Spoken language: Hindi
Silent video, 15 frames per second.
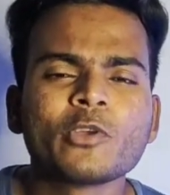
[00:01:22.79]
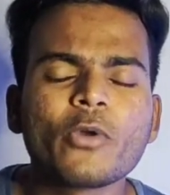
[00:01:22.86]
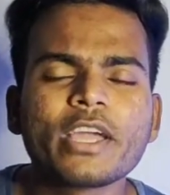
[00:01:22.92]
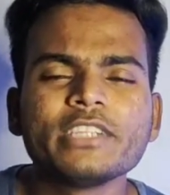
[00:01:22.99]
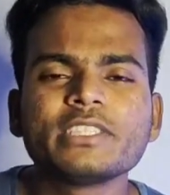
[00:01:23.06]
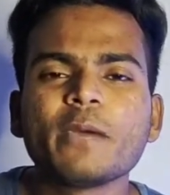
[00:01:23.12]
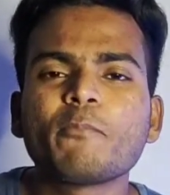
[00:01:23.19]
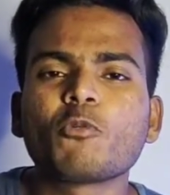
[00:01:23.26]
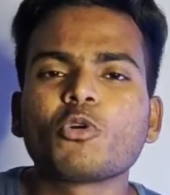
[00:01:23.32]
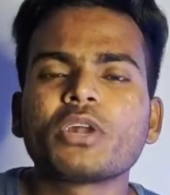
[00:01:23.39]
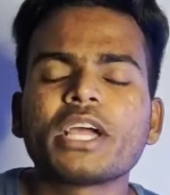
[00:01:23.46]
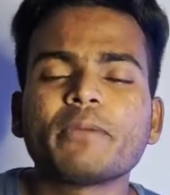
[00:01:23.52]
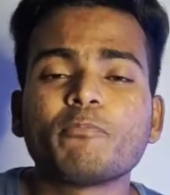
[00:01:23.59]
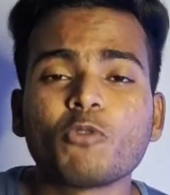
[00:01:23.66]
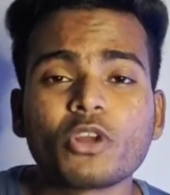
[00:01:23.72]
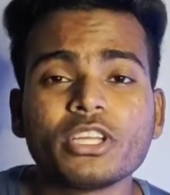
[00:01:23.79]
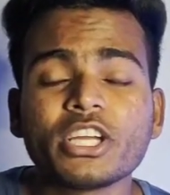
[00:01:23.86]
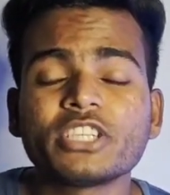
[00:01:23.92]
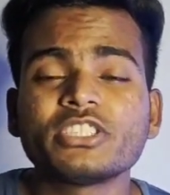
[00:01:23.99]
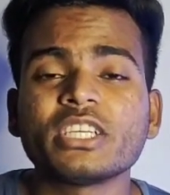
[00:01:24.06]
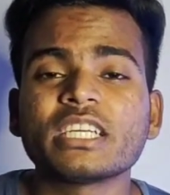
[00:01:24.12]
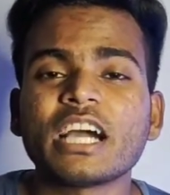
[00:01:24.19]
क्योंकि इसकी
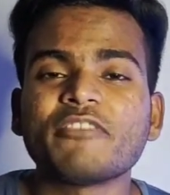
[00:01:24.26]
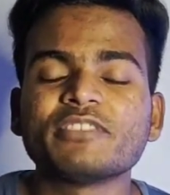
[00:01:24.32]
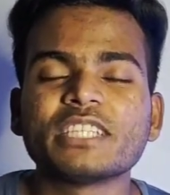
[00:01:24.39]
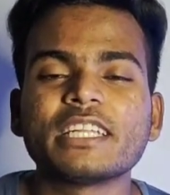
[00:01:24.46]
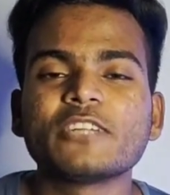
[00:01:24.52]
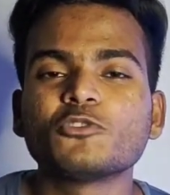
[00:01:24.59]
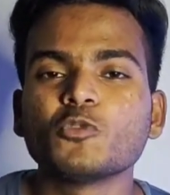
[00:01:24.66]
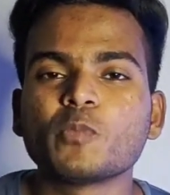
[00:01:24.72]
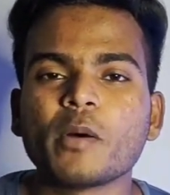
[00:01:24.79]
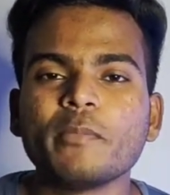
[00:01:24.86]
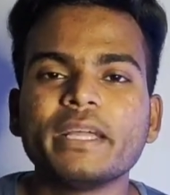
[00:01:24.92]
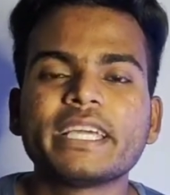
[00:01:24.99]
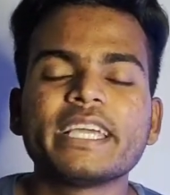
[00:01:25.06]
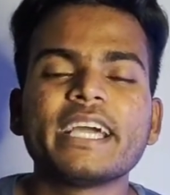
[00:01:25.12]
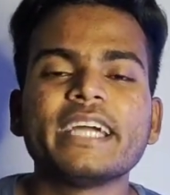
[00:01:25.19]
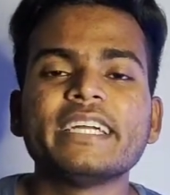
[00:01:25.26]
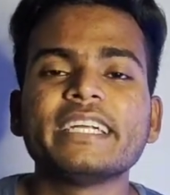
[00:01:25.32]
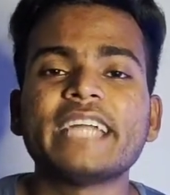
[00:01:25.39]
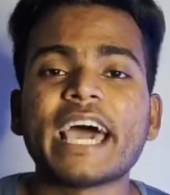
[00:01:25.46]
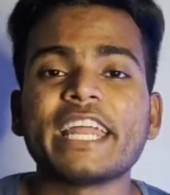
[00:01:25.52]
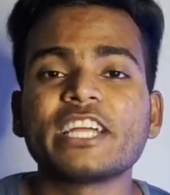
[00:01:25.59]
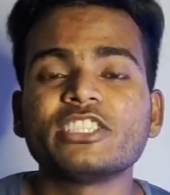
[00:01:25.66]
प्रोजेक्शन काफ़ी ज़्यादा सुपर की गई
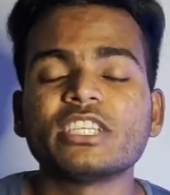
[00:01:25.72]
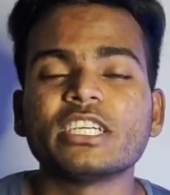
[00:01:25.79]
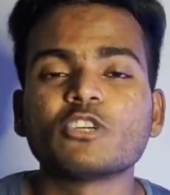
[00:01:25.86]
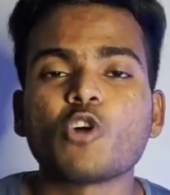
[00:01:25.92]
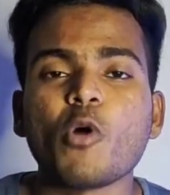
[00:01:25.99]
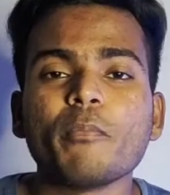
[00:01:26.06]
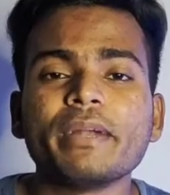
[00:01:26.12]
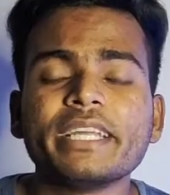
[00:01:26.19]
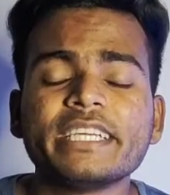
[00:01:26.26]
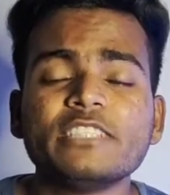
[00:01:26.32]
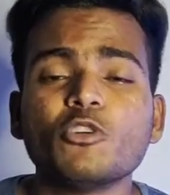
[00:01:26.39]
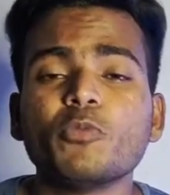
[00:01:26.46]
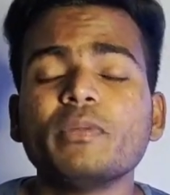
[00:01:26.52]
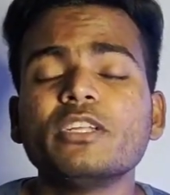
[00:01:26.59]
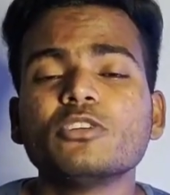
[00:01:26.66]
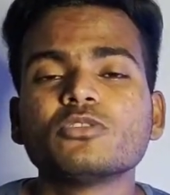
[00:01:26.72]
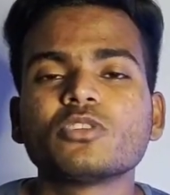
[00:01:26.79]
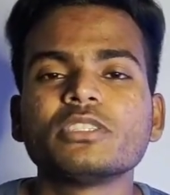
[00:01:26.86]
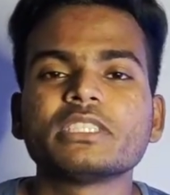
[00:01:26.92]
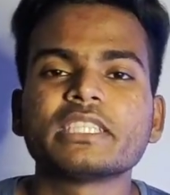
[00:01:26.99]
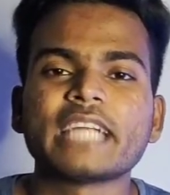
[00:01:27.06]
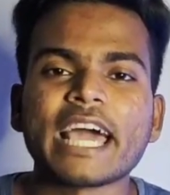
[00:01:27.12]
है डायरेक्शन कॉमेडी जो भी
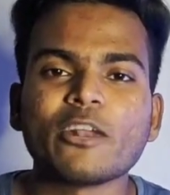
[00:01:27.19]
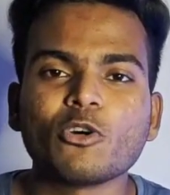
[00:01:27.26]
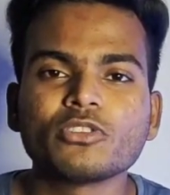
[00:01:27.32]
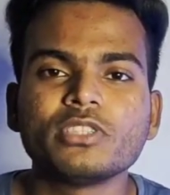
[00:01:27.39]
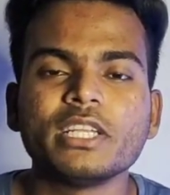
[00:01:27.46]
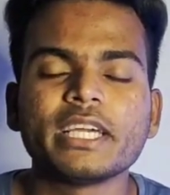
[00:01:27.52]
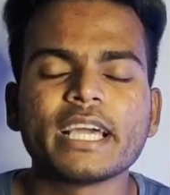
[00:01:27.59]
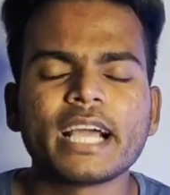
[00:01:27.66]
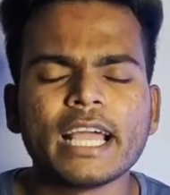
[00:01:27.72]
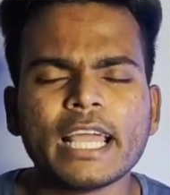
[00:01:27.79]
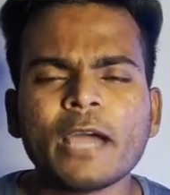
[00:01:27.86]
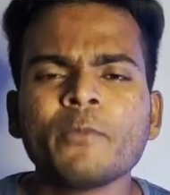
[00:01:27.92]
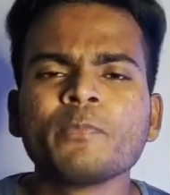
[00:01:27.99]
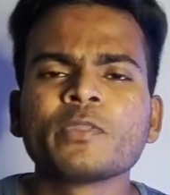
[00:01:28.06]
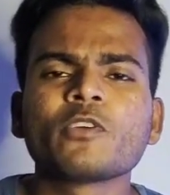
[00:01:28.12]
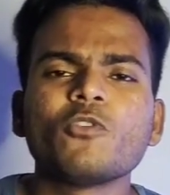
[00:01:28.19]
दोस्तों इसके डायलॉग्स लिखे गए हैं